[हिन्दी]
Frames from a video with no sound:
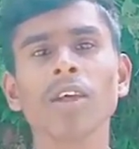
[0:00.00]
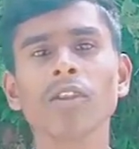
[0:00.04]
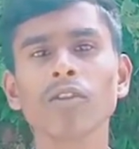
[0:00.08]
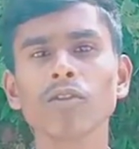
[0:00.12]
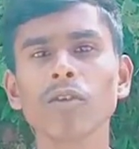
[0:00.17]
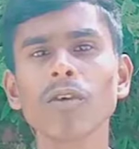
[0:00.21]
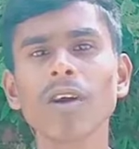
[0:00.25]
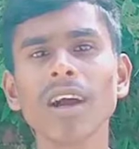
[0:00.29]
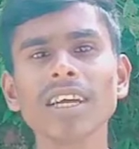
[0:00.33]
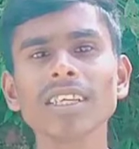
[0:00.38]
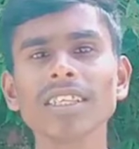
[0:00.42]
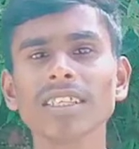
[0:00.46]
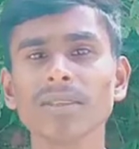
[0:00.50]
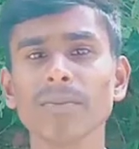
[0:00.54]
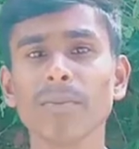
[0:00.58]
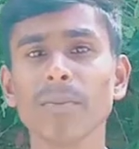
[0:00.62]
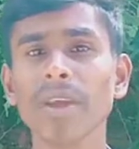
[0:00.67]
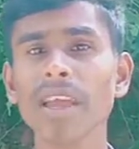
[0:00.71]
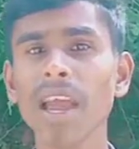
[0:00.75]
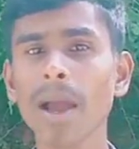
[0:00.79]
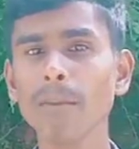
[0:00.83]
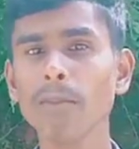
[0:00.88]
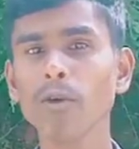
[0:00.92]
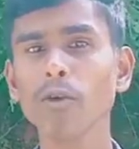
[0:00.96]
तो गाइस
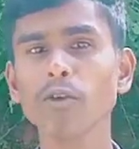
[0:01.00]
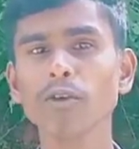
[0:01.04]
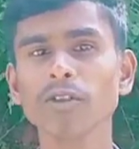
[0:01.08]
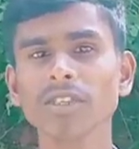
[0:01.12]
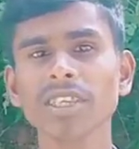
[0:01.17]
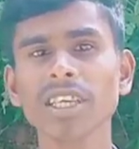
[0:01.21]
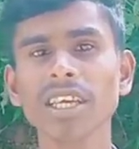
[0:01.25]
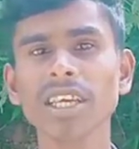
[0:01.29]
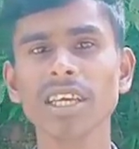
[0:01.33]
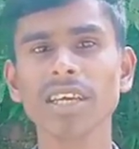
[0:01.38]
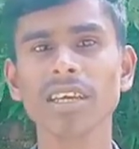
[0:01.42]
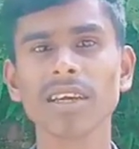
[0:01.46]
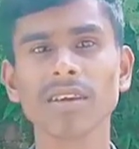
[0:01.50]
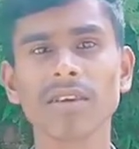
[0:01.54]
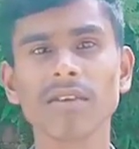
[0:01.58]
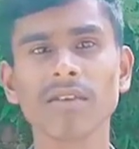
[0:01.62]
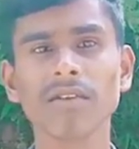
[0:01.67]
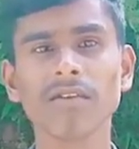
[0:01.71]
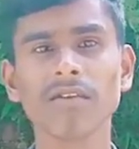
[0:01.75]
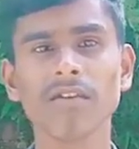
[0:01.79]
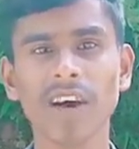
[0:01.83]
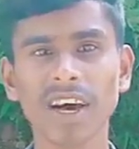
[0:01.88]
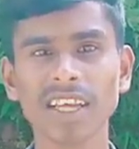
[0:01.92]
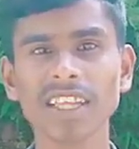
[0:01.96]
मैं आप लोगों से
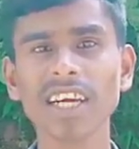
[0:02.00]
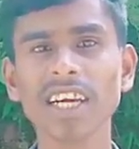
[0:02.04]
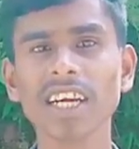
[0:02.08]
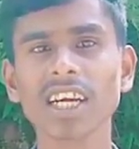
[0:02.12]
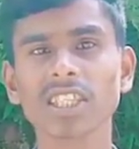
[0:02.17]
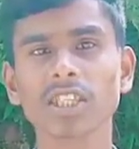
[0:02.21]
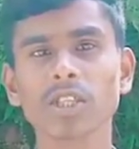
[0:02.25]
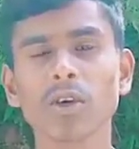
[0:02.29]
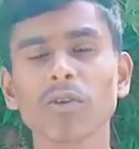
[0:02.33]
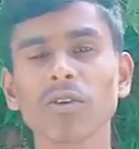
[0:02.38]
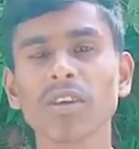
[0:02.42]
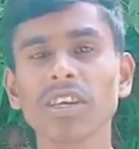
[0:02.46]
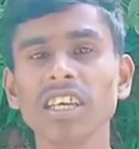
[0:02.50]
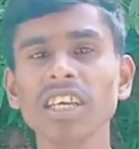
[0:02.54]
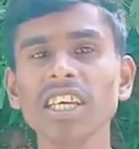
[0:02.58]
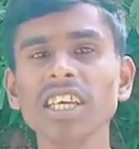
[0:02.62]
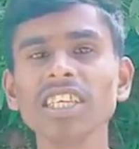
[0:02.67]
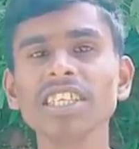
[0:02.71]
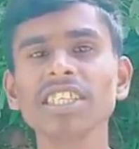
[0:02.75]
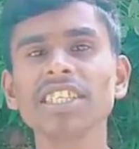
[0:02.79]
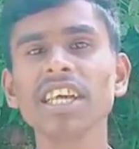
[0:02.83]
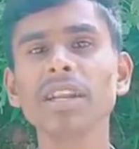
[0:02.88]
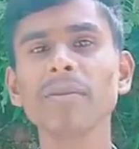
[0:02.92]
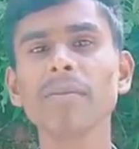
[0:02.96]
वादा करता हूँ कि
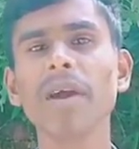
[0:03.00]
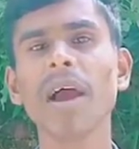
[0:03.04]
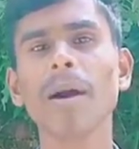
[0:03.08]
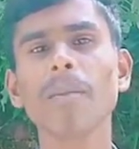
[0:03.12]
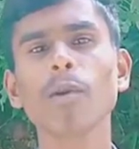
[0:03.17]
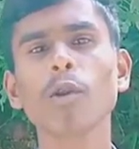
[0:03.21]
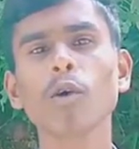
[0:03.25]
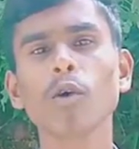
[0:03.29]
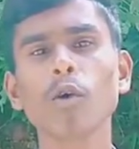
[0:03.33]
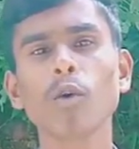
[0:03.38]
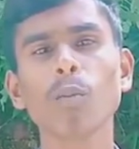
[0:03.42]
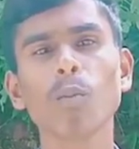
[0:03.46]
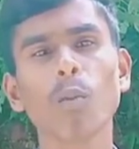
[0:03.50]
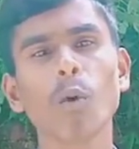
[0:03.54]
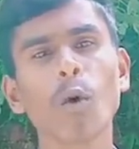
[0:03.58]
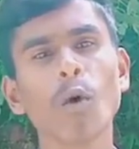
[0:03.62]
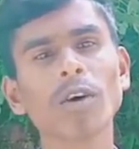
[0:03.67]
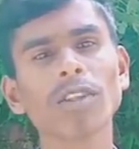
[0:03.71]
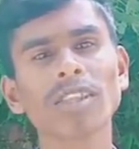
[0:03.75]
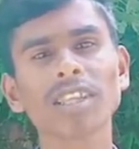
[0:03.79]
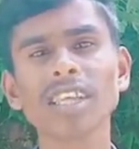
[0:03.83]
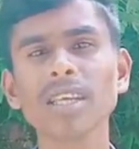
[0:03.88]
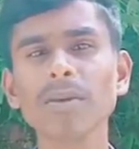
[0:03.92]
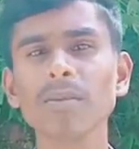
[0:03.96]
इस चैनल पे आप लोग को
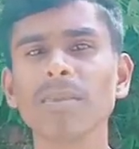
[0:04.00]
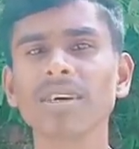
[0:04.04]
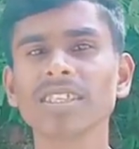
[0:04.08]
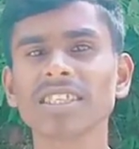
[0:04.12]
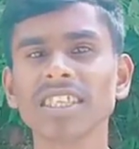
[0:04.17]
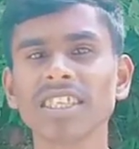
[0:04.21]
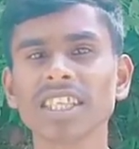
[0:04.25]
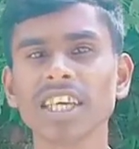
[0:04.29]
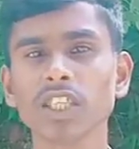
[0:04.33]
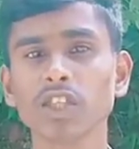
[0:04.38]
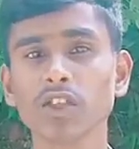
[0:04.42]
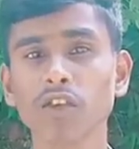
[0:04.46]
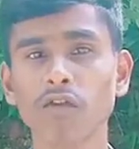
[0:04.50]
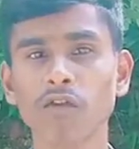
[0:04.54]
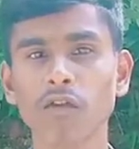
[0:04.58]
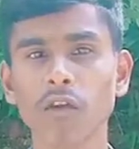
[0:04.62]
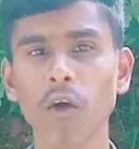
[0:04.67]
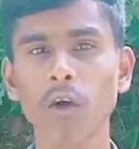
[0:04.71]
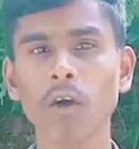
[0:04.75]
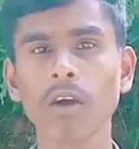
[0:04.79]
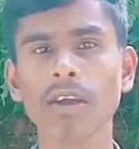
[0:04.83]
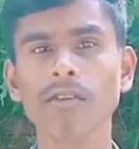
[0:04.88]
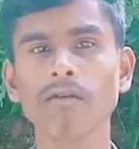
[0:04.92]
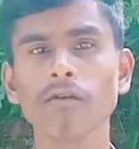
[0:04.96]
बहुत ही मज़ेदार जो
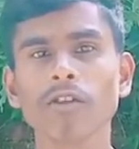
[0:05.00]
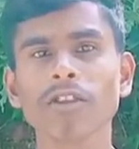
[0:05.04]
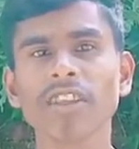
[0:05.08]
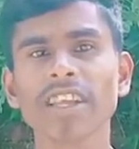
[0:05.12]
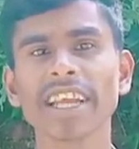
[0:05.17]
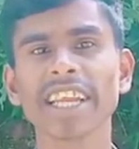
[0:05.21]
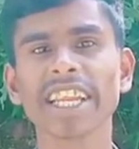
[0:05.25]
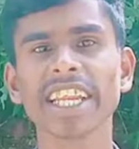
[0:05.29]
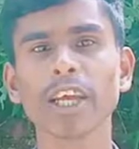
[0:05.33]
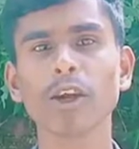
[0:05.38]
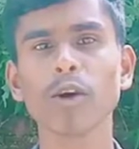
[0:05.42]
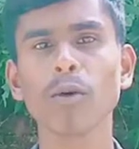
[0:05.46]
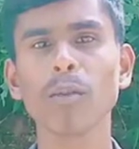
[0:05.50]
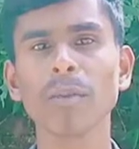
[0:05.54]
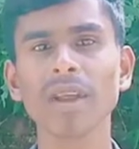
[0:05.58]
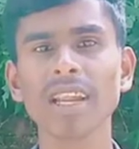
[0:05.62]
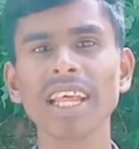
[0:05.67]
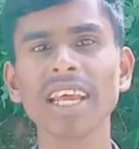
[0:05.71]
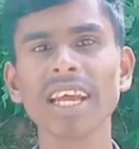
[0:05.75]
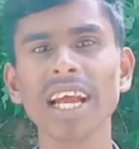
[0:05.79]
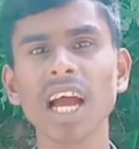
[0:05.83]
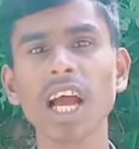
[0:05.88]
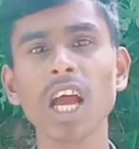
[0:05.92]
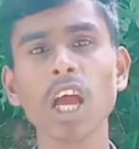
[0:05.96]
ब्लॉग है वो देखने को
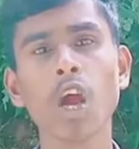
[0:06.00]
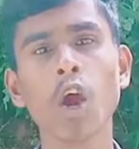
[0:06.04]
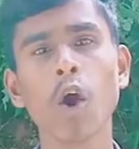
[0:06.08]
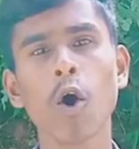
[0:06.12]
मिलेगा